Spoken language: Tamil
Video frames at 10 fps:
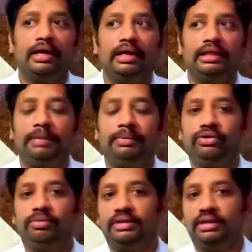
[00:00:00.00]
அதுக்கப்புறம்
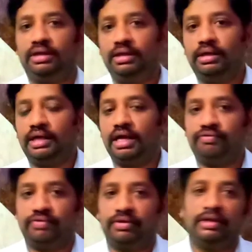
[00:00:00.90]
வந்து பார்த்திங்கன்னா
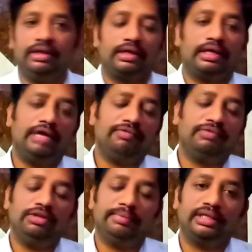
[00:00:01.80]
கிராஃப் கிராஃப்
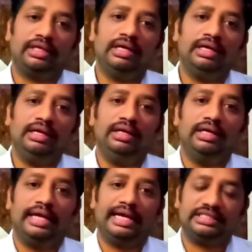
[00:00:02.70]
வந்து பார்த்திங்கன்னா
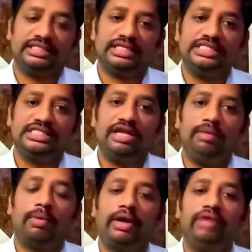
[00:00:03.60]
எக்ஸசைஸ் த்ரீ
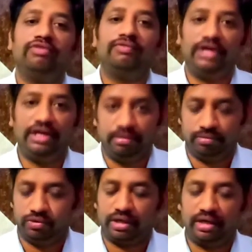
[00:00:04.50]
பாயிண்ட் ஃபிஃப்டீன்
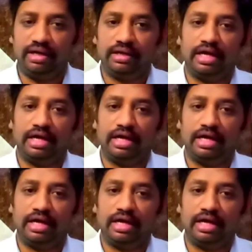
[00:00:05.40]
ஓகேங்களா